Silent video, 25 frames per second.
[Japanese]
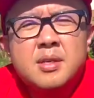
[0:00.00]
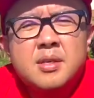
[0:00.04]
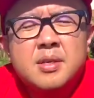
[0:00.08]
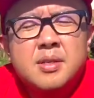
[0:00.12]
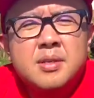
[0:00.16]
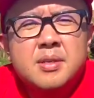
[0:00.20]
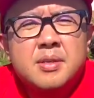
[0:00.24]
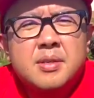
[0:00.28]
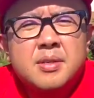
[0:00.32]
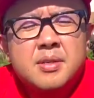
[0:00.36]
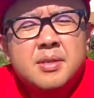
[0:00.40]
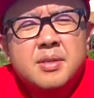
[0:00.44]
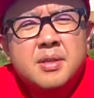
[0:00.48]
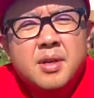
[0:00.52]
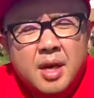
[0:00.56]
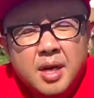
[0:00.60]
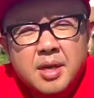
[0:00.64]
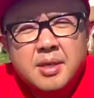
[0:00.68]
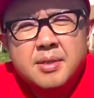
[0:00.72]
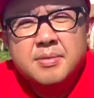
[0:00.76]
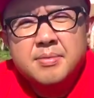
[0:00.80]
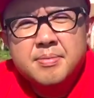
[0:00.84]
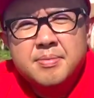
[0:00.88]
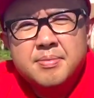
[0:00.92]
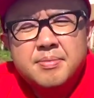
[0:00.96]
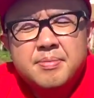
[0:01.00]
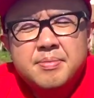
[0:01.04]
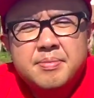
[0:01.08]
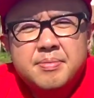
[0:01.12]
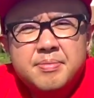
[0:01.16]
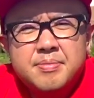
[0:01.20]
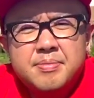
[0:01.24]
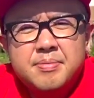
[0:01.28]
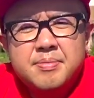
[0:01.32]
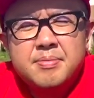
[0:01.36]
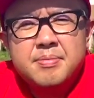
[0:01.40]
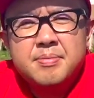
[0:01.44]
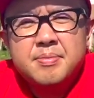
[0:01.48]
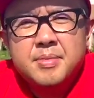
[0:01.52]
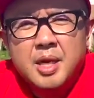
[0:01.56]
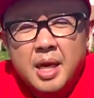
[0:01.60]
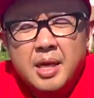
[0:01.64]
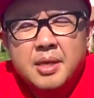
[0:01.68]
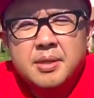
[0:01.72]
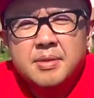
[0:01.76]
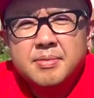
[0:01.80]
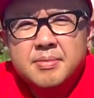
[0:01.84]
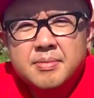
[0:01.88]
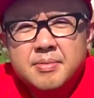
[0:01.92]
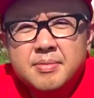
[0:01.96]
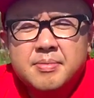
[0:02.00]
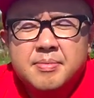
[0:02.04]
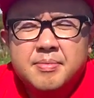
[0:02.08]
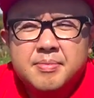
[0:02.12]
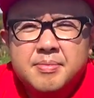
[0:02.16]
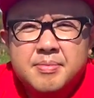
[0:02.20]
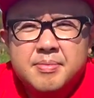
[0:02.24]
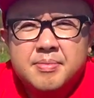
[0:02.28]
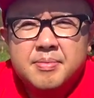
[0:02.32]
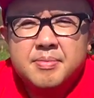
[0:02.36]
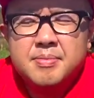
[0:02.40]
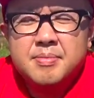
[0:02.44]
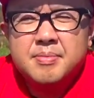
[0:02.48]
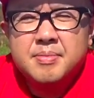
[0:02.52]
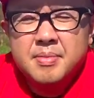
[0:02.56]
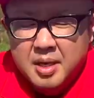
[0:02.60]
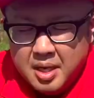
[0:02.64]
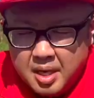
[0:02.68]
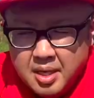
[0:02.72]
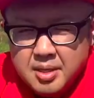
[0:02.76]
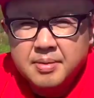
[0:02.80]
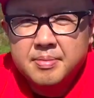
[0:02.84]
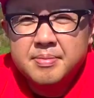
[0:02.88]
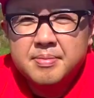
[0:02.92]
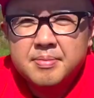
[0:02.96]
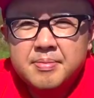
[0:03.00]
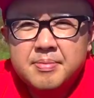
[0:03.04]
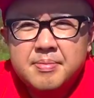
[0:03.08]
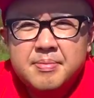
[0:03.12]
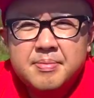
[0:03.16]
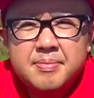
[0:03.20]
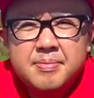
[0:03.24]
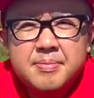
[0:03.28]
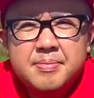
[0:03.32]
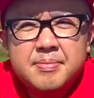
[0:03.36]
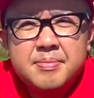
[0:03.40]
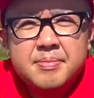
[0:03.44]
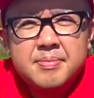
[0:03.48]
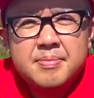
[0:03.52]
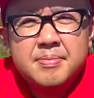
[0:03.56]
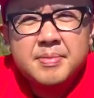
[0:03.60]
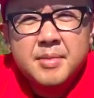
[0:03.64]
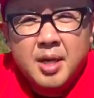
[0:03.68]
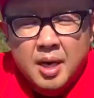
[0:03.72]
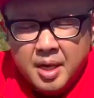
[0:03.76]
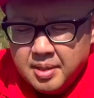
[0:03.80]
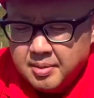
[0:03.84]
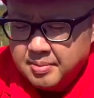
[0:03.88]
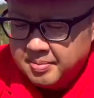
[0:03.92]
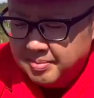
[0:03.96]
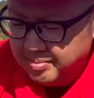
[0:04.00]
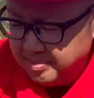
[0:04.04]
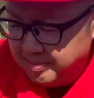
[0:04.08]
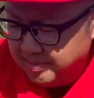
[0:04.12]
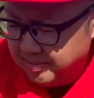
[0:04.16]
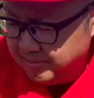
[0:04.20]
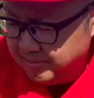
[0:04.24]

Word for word: たんだということで、今様子見に来ましたということですね。はい、どんな